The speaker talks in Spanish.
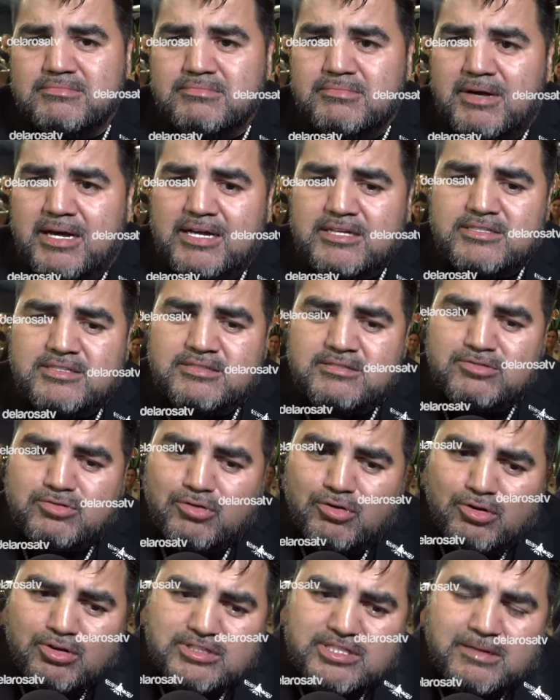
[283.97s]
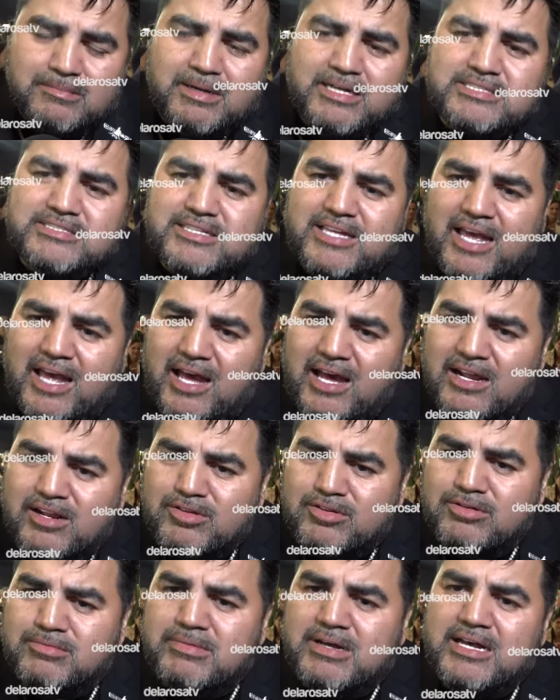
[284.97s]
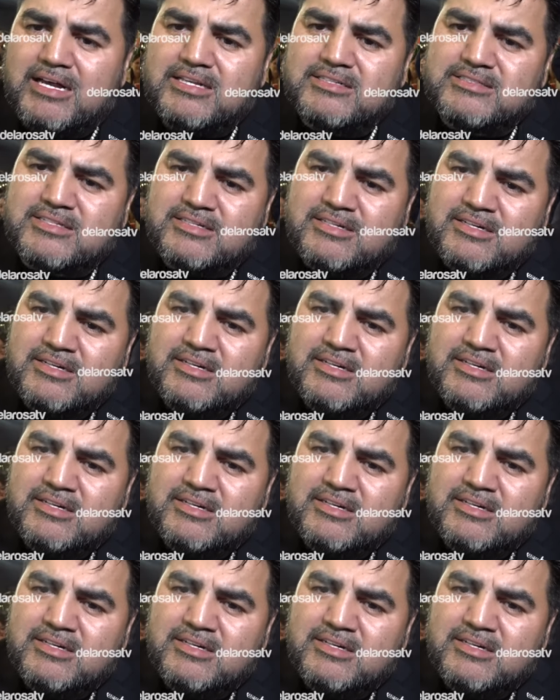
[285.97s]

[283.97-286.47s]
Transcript: más dulce, más tierno, más